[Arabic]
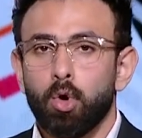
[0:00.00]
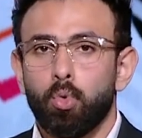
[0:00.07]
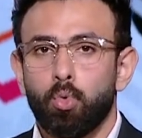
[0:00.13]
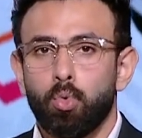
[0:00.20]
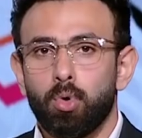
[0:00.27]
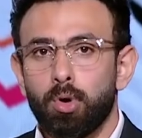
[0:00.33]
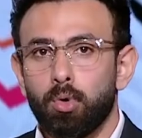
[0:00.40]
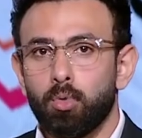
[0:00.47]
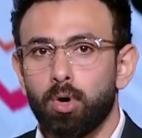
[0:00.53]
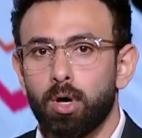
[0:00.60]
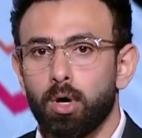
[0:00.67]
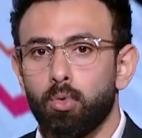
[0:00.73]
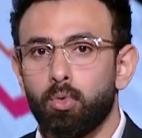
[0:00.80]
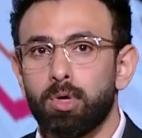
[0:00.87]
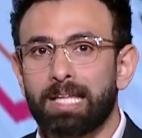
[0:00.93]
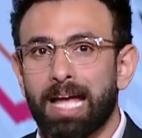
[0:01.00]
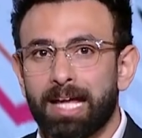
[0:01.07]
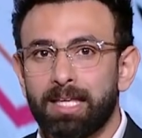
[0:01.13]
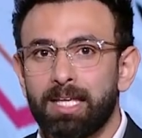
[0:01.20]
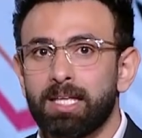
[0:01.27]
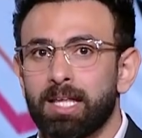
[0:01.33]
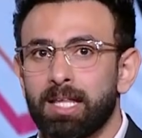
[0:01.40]
و و
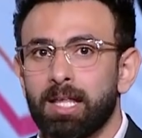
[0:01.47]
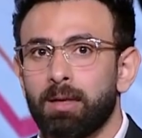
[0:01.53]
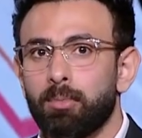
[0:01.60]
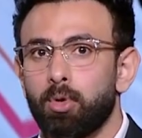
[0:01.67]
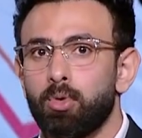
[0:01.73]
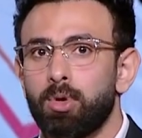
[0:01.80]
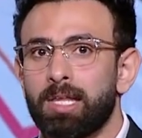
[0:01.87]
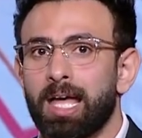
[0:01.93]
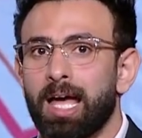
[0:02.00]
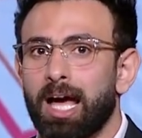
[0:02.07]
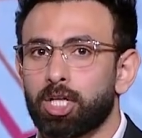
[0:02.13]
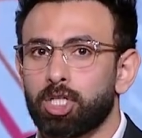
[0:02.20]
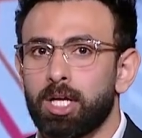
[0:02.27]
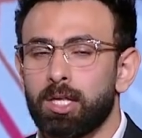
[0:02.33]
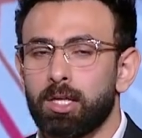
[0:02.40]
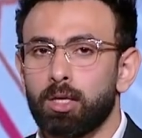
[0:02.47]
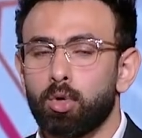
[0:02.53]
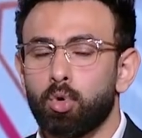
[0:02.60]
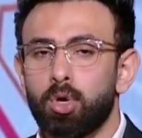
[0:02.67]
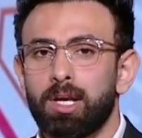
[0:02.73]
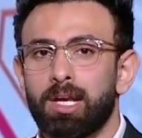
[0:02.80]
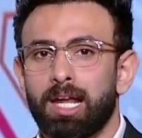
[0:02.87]
وتحديدا انا بقول ده عشان
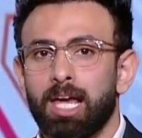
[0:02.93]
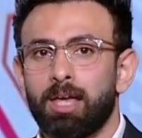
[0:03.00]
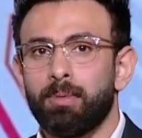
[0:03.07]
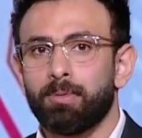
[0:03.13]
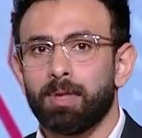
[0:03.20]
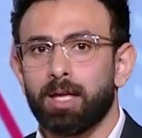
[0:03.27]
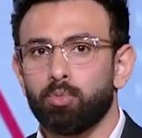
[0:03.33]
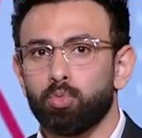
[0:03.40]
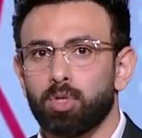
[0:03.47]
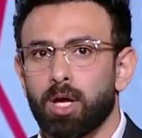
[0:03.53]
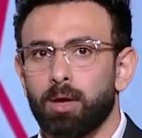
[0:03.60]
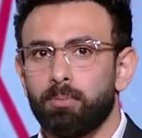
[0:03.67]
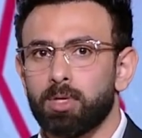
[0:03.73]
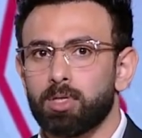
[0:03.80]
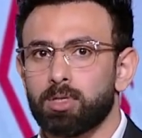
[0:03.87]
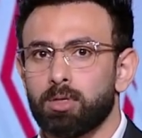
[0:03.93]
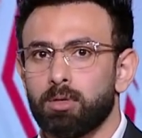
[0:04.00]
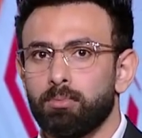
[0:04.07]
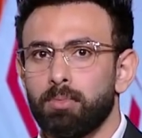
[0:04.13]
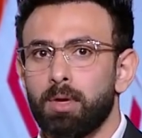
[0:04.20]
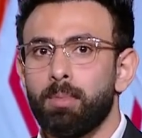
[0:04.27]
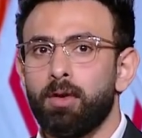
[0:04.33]
كل اللعيبه بتاعه منتخب مصر
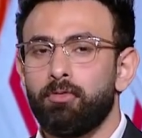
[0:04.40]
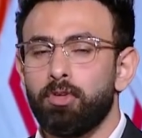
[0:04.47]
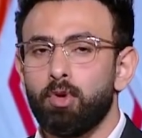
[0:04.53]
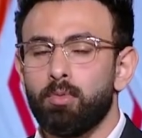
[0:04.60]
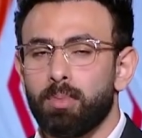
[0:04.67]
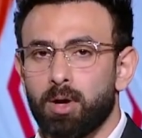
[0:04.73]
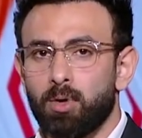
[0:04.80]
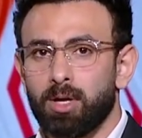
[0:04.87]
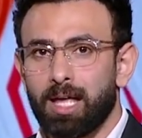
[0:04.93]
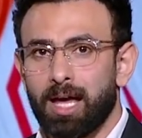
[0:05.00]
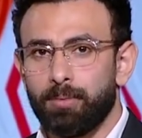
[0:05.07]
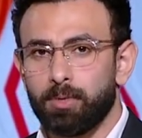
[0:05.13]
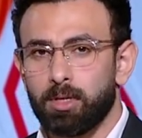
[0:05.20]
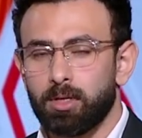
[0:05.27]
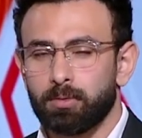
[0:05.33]
بما فيهم مروان حمدي